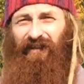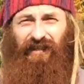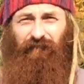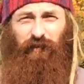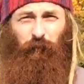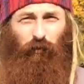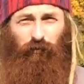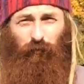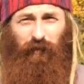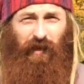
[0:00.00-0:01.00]
Если вы
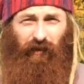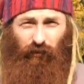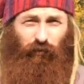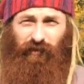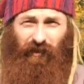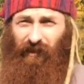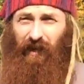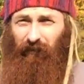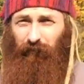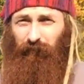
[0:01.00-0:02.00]
спросите у меня, кто
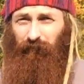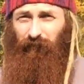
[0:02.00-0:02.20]
стрелял,